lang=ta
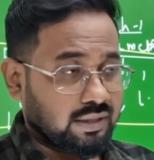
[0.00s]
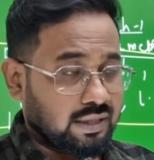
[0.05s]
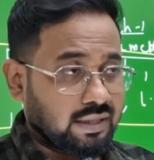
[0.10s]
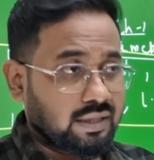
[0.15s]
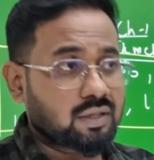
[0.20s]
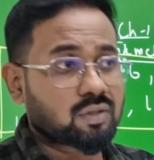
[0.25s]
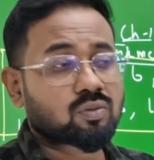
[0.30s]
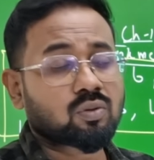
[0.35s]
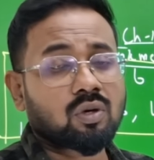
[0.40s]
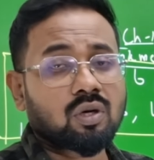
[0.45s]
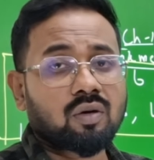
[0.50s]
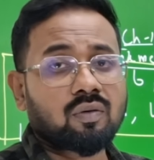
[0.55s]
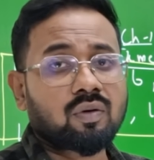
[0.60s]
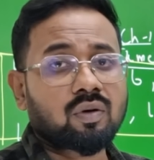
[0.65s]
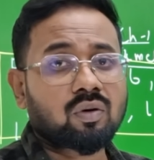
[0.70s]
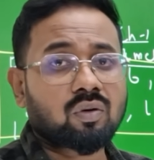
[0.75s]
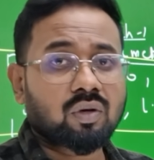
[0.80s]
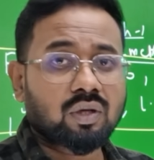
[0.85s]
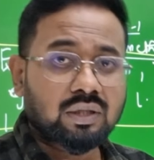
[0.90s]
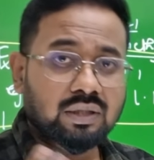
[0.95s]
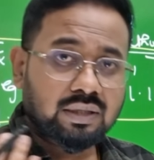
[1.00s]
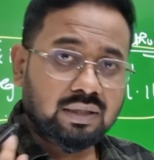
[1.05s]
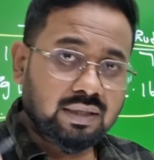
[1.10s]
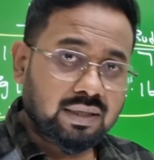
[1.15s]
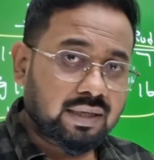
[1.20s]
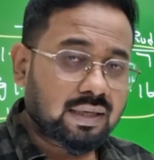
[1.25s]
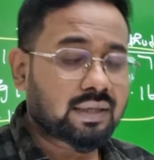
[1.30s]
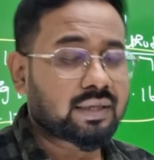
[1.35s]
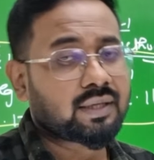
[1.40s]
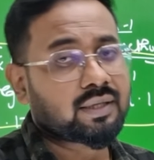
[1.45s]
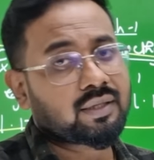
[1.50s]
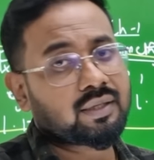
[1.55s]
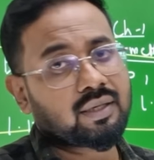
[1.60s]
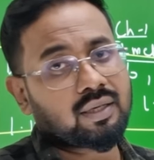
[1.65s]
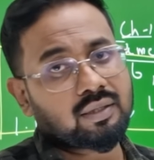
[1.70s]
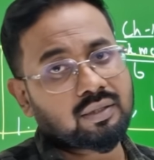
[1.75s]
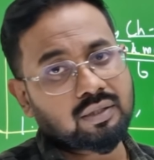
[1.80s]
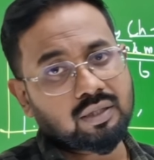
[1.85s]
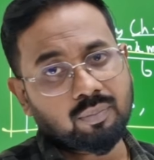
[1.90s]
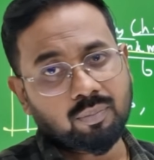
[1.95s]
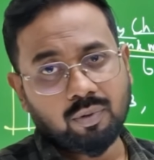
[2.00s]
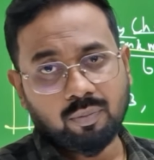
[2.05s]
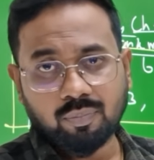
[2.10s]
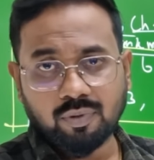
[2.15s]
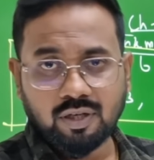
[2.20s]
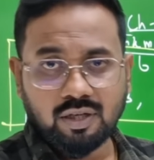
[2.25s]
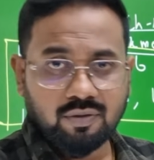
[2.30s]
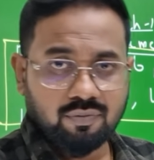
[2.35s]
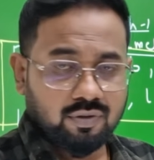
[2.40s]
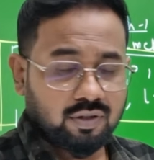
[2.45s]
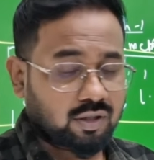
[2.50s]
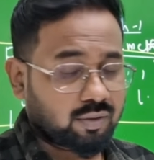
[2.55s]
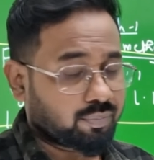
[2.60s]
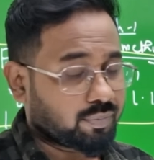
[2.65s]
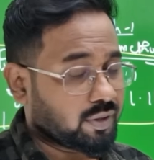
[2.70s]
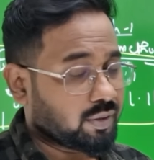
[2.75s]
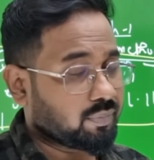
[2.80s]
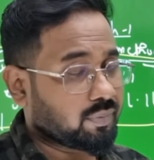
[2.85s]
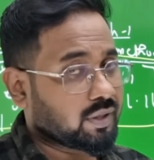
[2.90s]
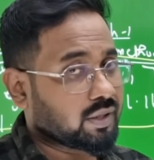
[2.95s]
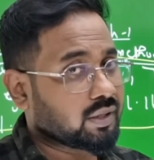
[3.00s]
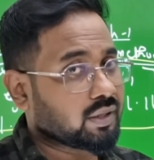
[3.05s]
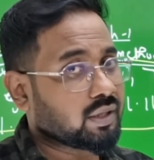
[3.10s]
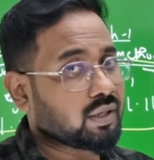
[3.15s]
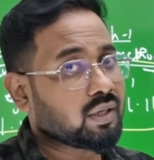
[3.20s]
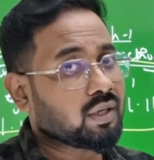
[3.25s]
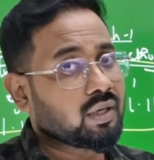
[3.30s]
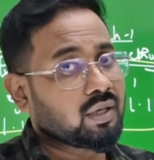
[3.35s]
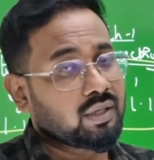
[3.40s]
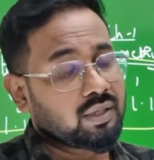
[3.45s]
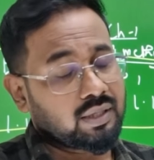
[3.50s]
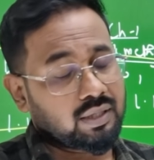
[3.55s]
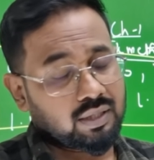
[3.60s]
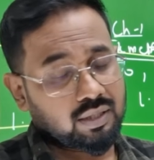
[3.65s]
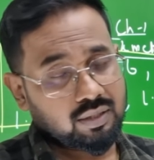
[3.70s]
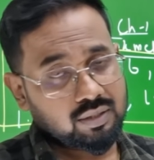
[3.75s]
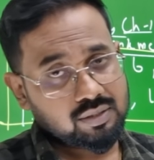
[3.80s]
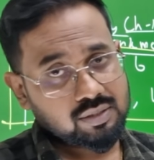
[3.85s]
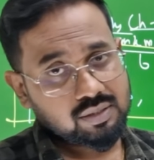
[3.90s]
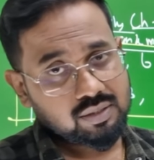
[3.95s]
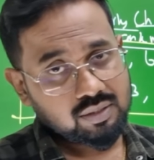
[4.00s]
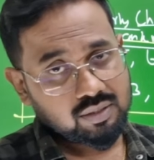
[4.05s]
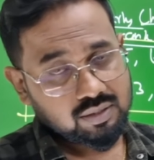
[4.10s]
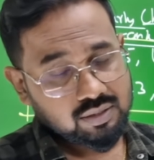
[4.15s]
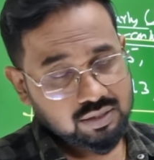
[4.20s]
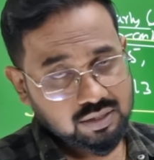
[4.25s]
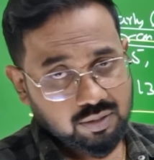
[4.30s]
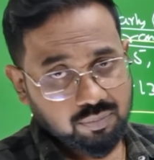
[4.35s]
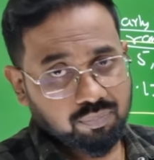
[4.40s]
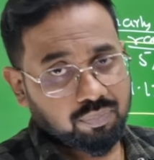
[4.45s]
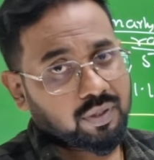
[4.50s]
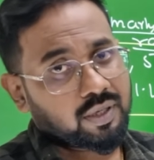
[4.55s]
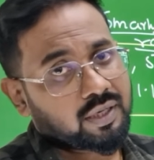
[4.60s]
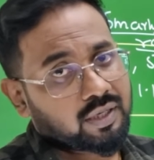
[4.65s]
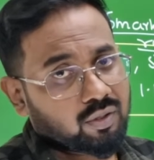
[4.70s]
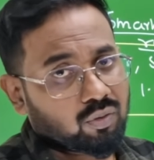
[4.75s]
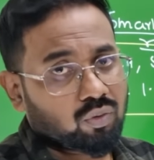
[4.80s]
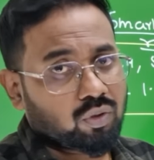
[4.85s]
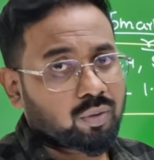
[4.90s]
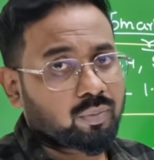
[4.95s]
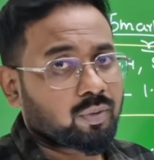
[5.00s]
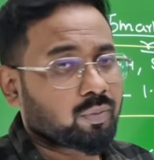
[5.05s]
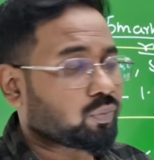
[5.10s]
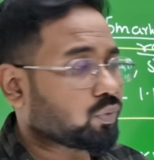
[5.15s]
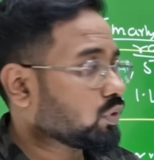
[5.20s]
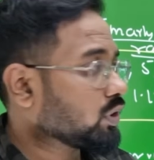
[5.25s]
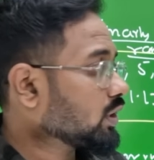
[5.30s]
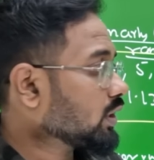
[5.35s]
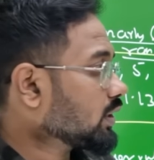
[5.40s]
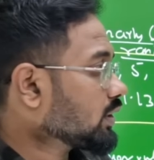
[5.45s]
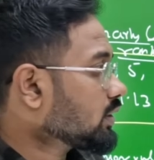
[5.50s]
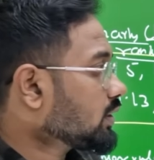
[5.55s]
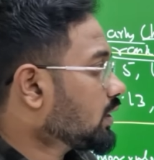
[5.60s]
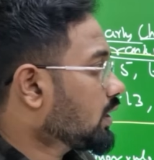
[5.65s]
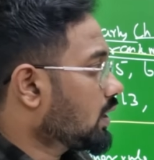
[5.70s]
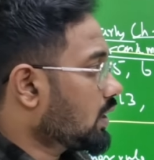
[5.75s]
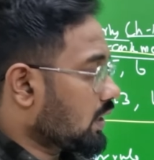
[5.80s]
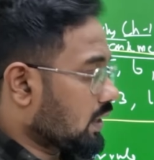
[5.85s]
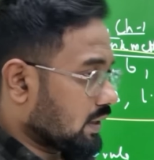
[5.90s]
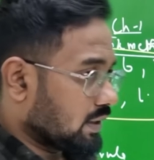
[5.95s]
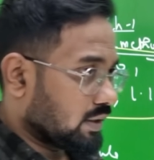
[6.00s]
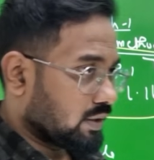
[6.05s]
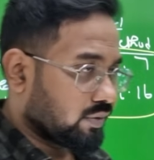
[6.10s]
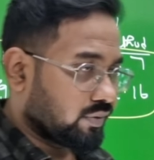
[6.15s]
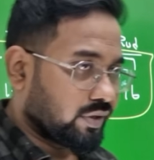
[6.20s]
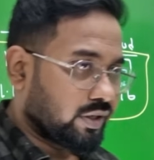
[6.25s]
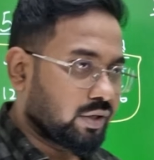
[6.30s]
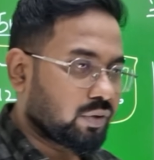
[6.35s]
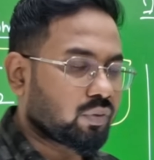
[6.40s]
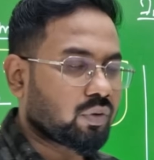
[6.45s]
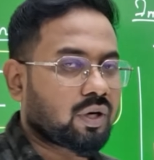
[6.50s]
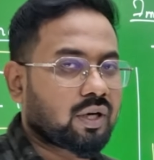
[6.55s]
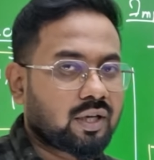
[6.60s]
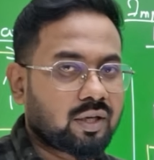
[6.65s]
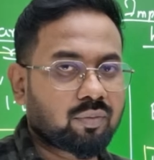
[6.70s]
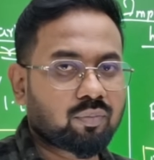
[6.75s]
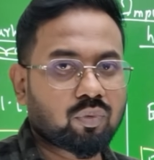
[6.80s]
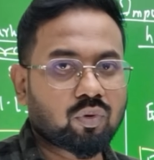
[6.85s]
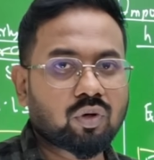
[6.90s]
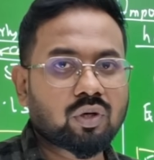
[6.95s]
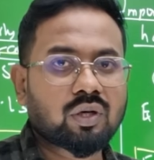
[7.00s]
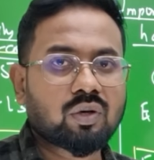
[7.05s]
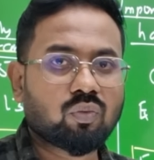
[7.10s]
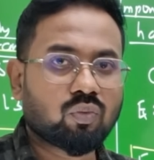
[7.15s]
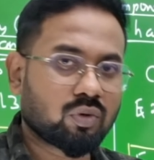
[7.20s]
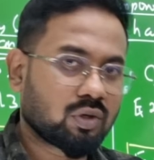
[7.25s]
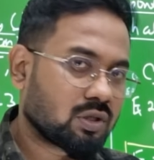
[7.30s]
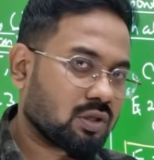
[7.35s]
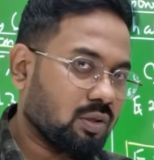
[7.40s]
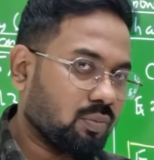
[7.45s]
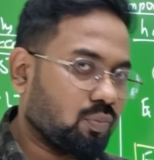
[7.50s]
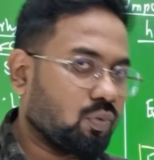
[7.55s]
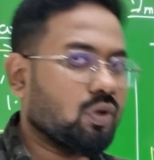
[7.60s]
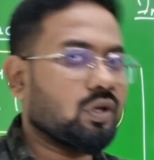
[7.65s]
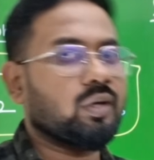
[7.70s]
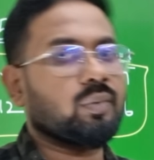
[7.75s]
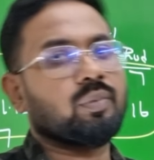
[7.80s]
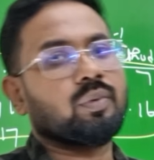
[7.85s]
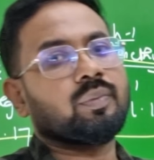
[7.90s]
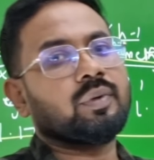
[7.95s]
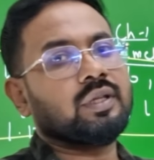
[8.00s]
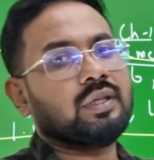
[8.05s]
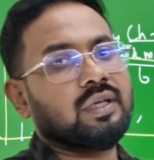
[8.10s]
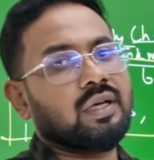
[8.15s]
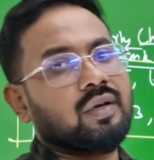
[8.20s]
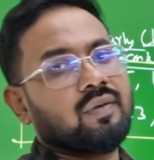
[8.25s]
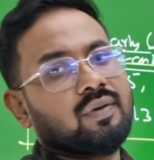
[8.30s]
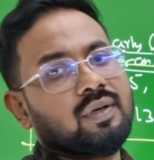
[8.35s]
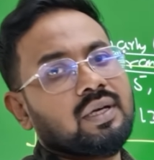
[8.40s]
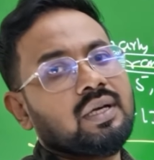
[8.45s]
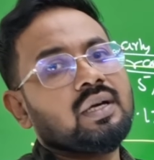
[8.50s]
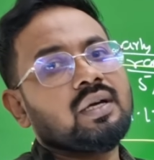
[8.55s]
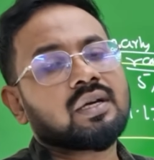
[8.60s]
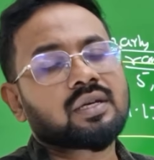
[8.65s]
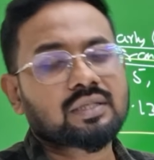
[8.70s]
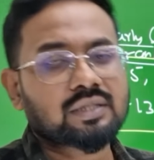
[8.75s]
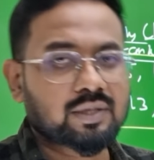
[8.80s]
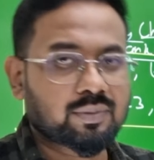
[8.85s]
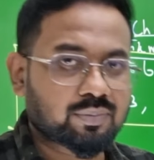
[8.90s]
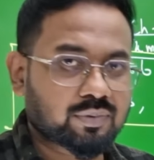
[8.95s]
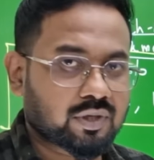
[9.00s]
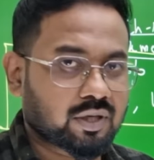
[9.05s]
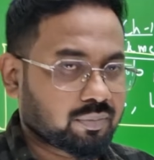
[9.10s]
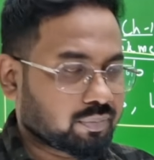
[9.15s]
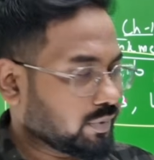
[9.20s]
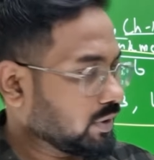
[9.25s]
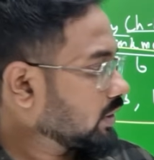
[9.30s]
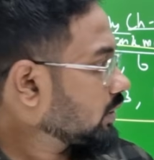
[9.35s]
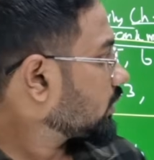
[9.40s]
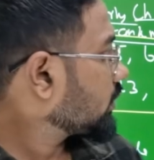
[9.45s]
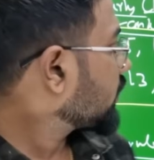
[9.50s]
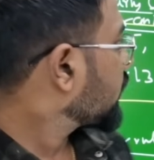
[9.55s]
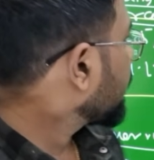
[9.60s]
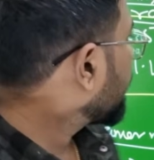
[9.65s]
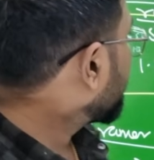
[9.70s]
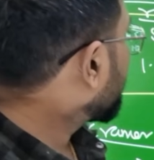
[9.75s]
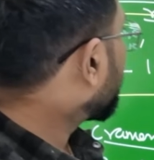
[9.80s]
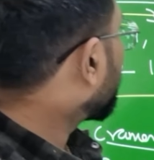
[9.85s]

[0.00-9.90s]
என்ன சொல்ல வரணும் அதை கேட்டுட்டு அதுக்கப்புறம் பிடிஎஃப் கிளிக் பண்ணி பாருங்கள் ஏன்னா ஸ்கிப் பண்ணிங்கன்னா ஒன்றுமே புரியாது அண்ட் இந்த வீடியோக்கு ஒரு லைக் போடுங்க உங்கள் சப்போர்ட் எப்போவுமே தேவை சப்ஸ்கிரைப் பண்ணிக்கோங்க